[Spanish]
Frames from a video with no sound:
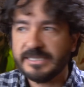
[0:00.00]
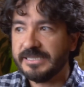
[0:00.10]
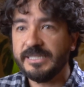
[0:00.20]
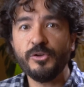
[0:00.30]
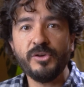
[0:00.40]

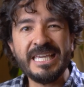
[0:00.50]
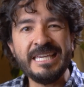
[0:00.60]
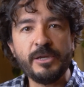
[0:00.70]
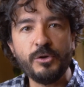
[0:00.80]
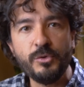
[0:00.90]
necesito
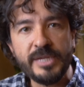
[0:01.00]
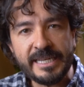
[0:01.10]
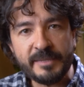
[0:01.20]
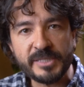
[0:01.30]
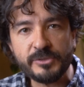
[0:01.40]
incluir
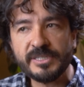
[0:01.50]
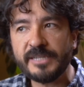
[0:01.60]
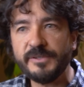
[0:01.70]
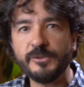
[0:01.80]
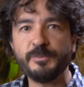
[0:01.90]
elementos
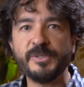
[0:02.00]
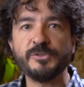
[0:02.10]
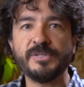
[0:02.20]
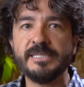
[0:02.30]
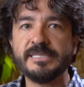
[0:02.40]
gráficos
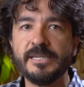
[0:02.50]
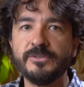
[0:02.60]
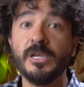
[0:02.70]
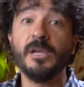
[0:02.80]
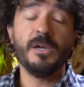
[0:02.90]

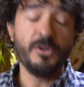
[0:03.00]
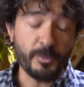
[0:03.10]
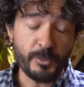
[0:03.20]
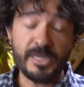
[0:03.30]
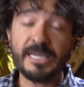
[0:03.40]
personalizados,
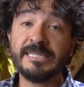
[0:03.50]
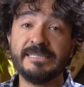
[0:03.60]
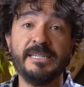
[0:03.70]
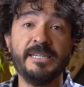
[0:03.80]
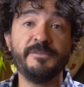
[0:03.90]
lo pueda
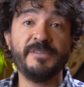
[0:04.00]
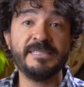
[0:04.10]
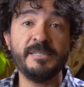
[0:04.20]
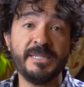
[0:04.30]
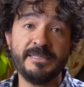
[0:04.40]
hacer
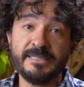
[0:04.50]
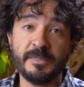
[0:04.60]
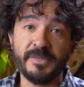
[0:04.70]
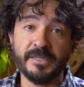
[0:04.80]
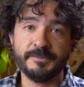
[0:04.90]
fácilmente también.